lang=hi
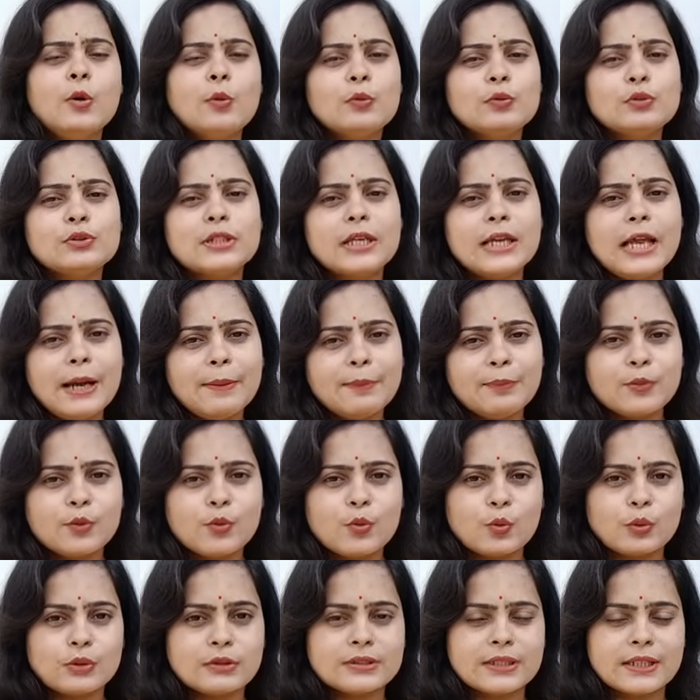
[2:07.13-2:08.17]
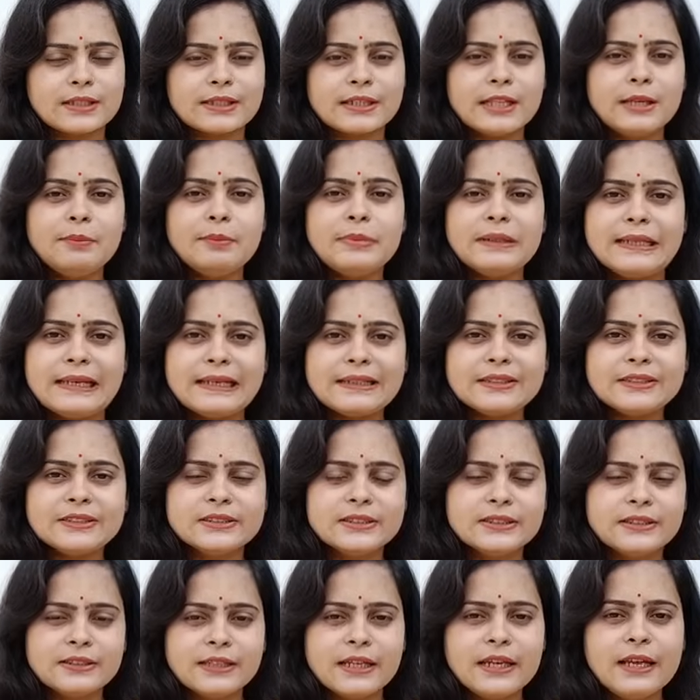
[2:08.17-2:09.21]
उसे आप खोल सकते हैं बिना
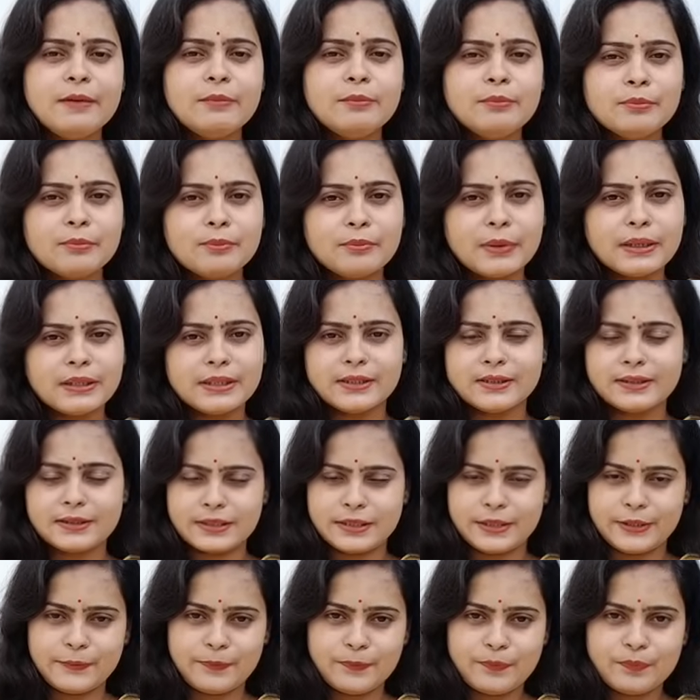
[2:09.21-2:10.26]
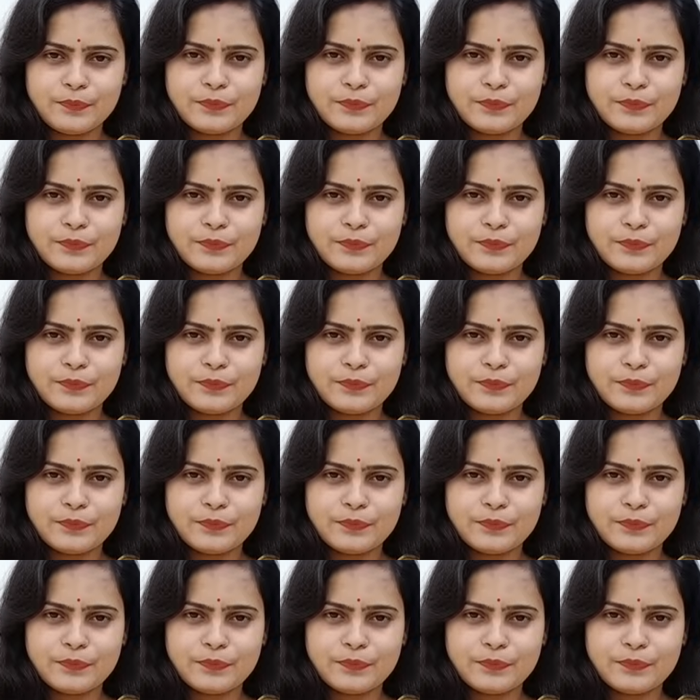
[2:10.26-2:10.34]
किसी के मदद के